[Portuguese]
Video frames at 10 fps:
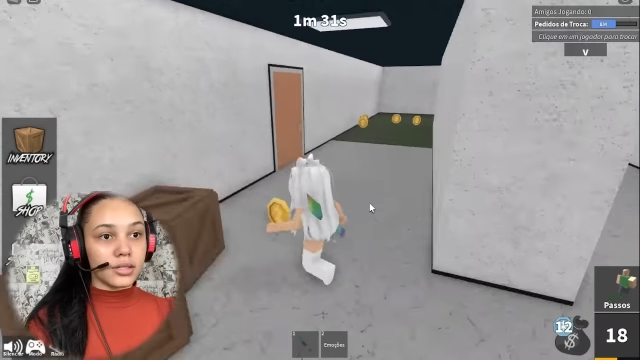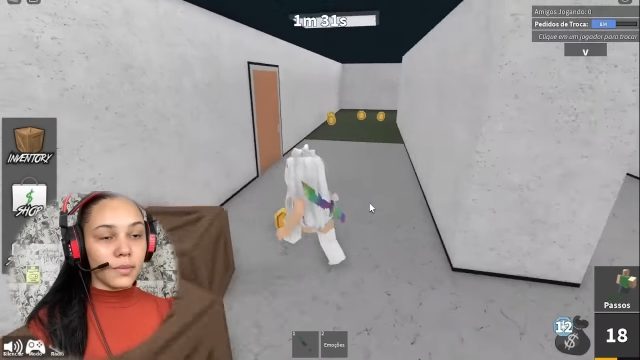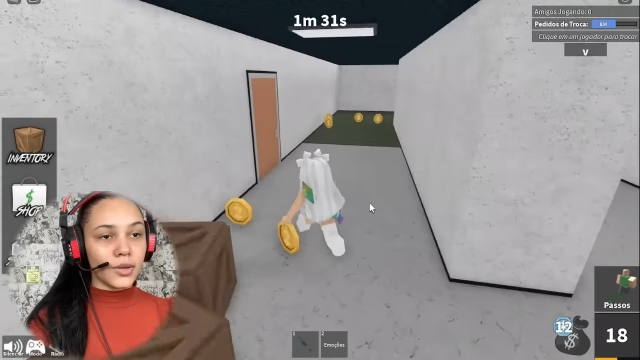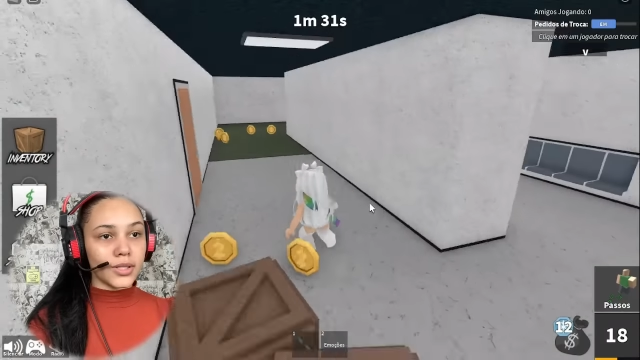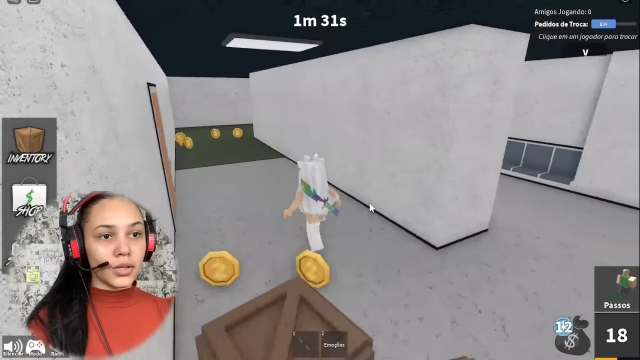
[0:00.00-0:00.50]
é
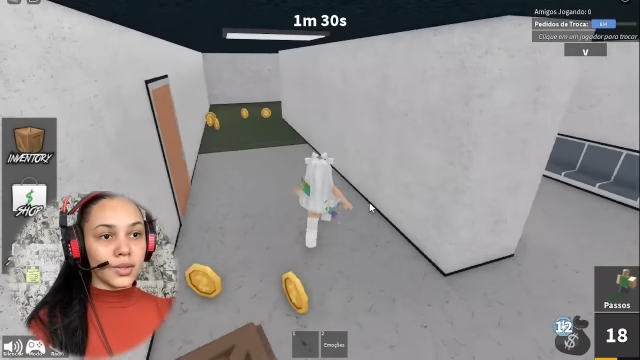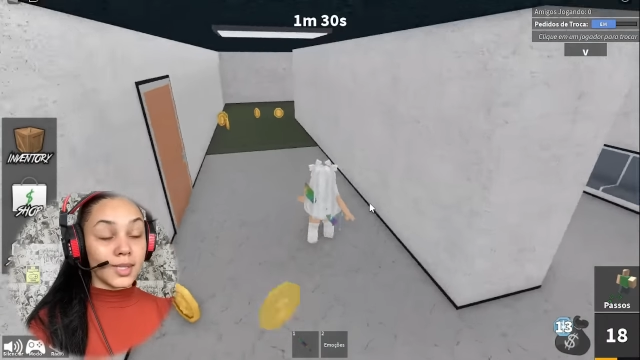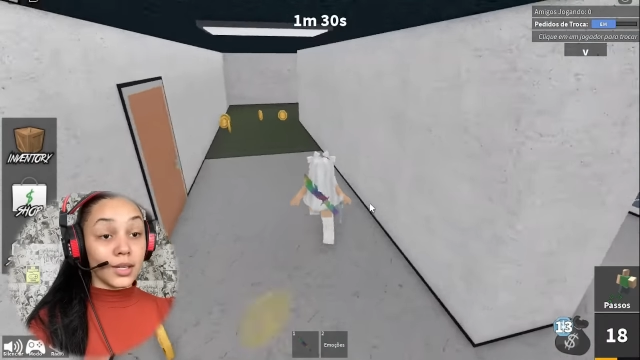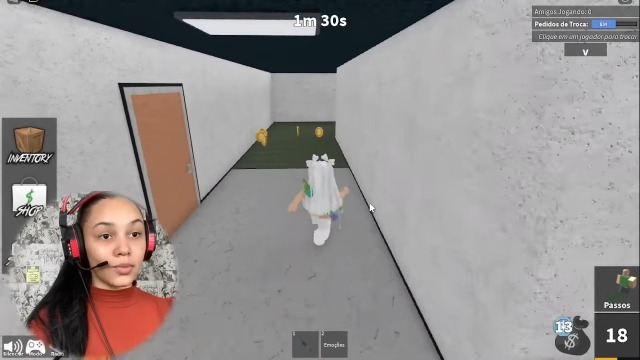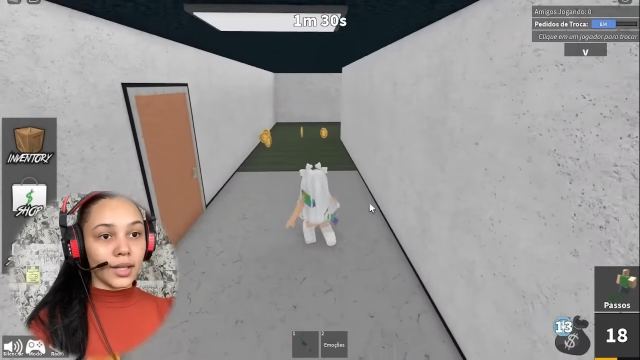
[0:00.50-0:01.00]
meio sem
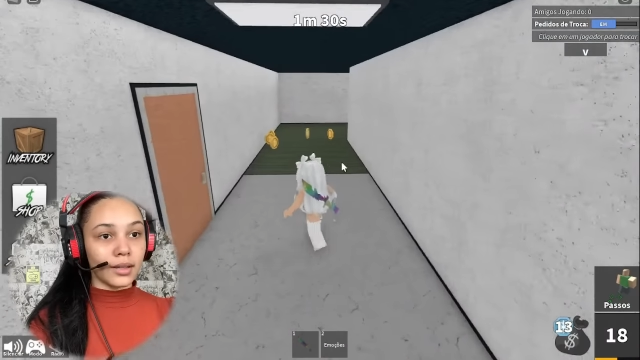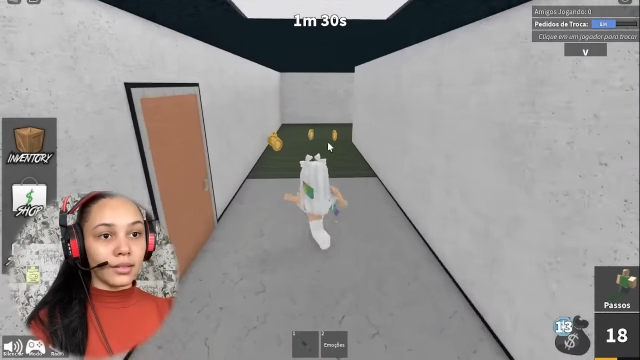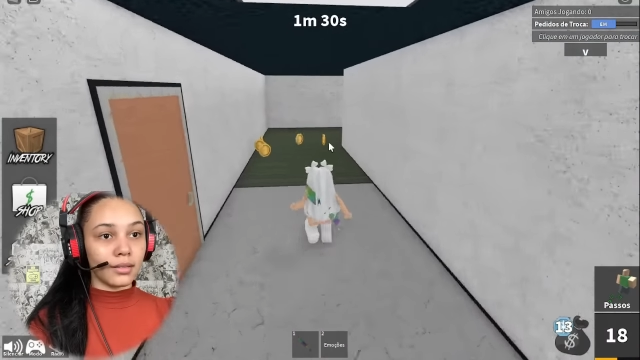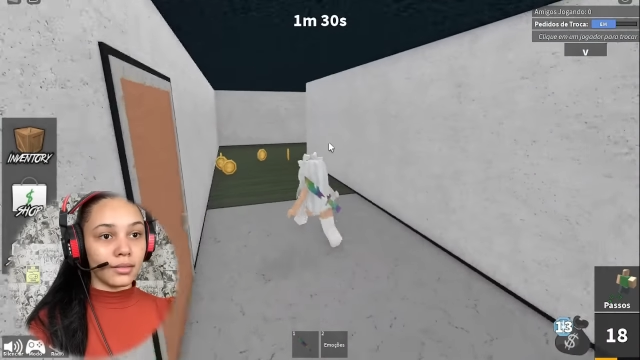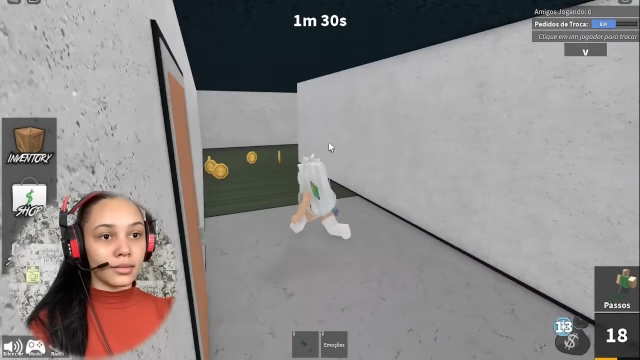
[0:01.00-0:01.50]
noção, né?
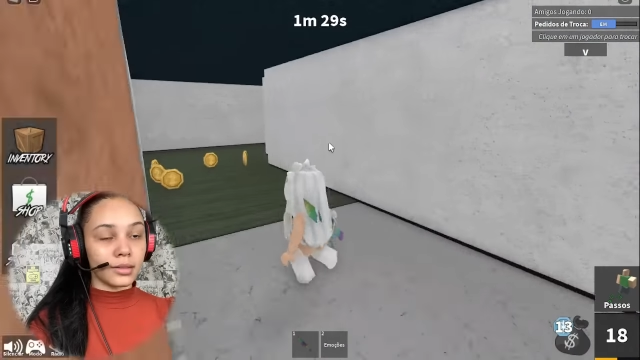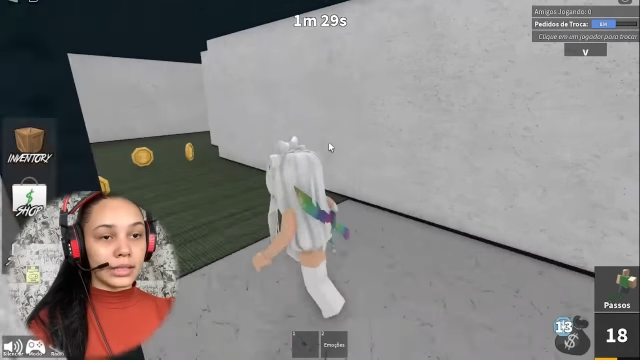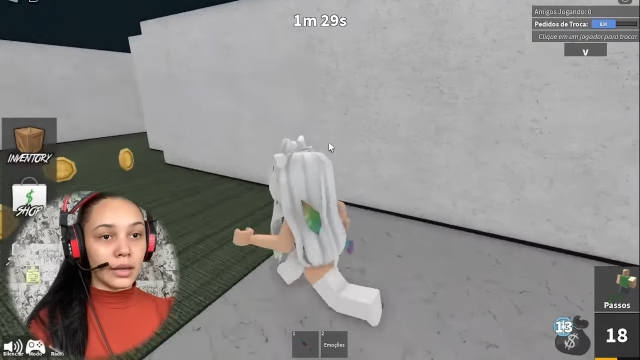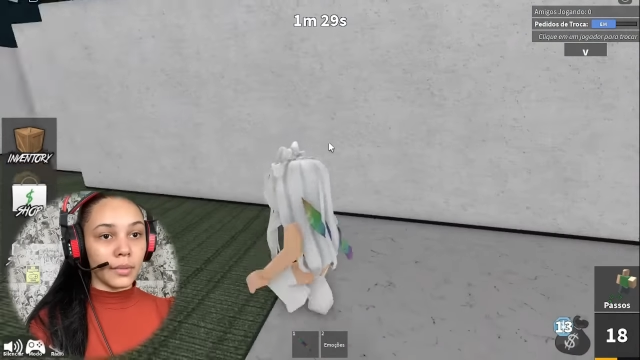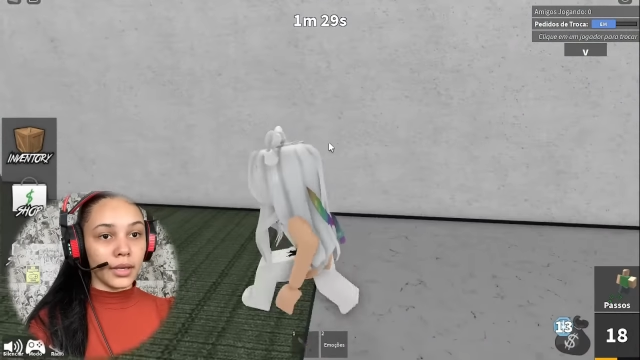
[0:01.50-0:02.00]

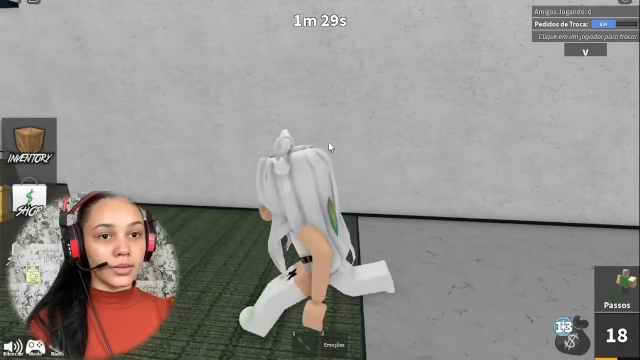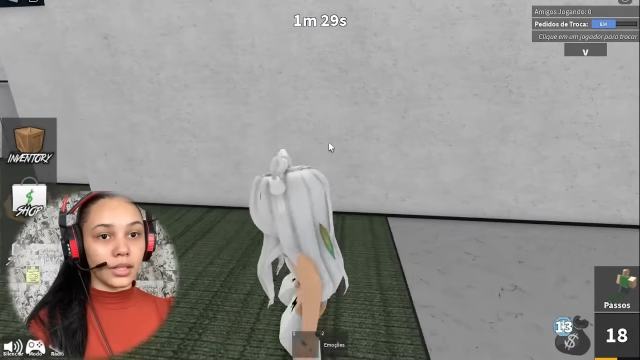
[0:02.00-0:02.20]
Você é meio sem